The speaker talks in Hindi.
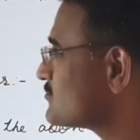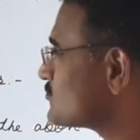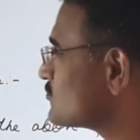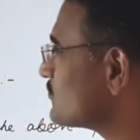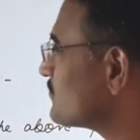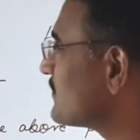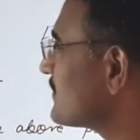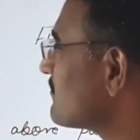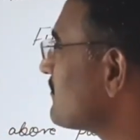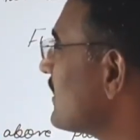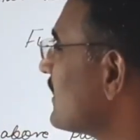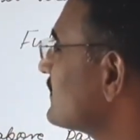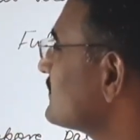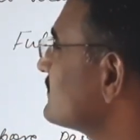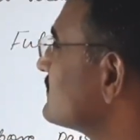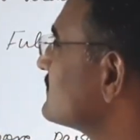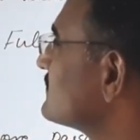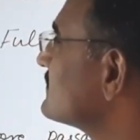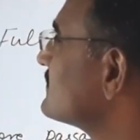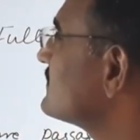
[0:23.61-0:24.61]

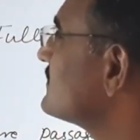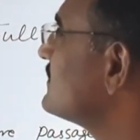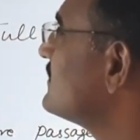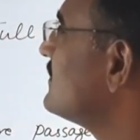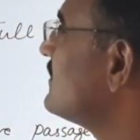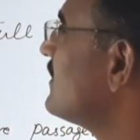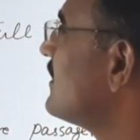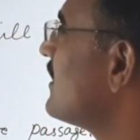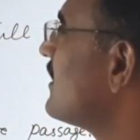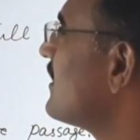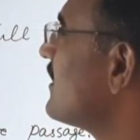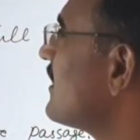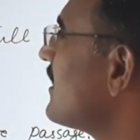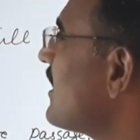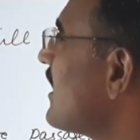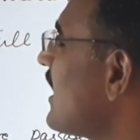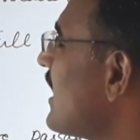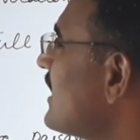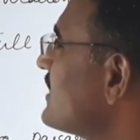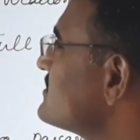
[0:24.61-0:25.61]
सुप्रभात
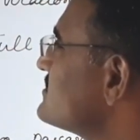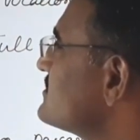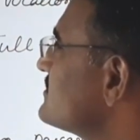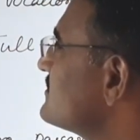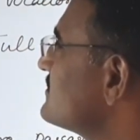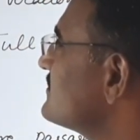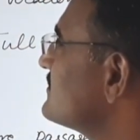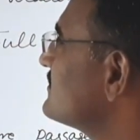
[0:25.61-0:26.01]
आज